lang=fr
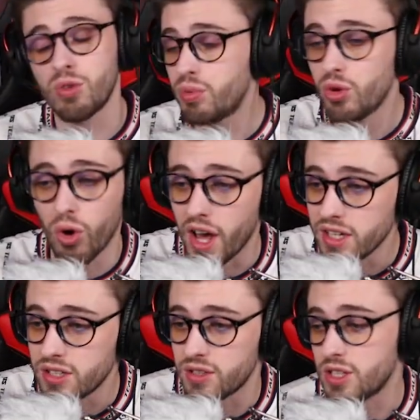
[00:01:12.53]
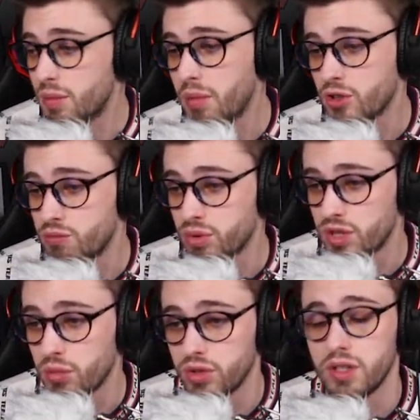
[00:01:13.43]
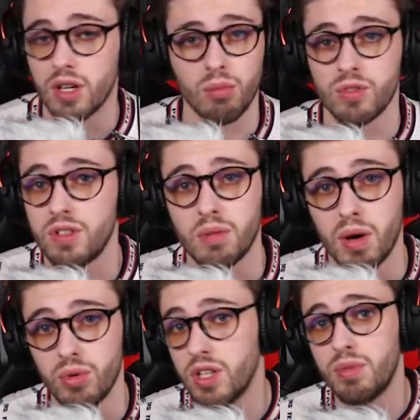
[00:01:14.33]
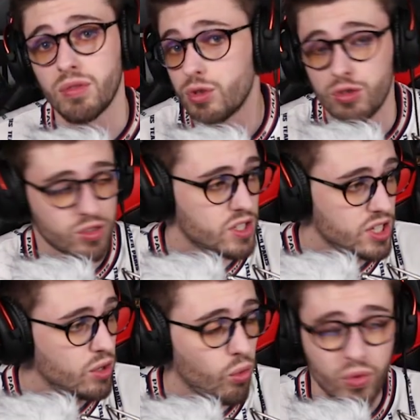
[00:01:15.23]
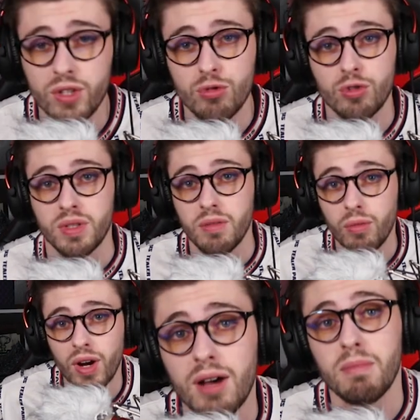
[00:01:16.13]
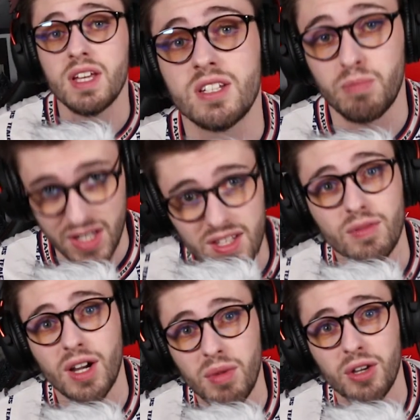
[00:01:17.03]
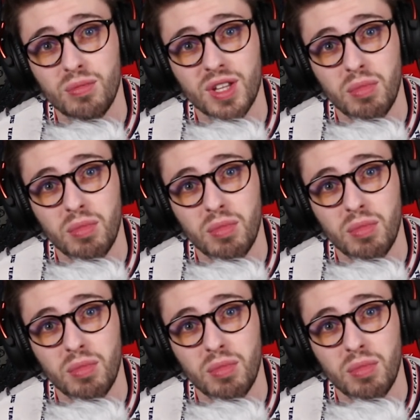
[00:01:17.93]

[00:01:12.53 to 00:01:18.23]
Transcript: ton plus gros like et si jamais bah tu peux t'abonner également si t'es pas abonné, bienvenue sur cette chaîne. On fait du zombie. Voilà, j'espère que ça te va comme argument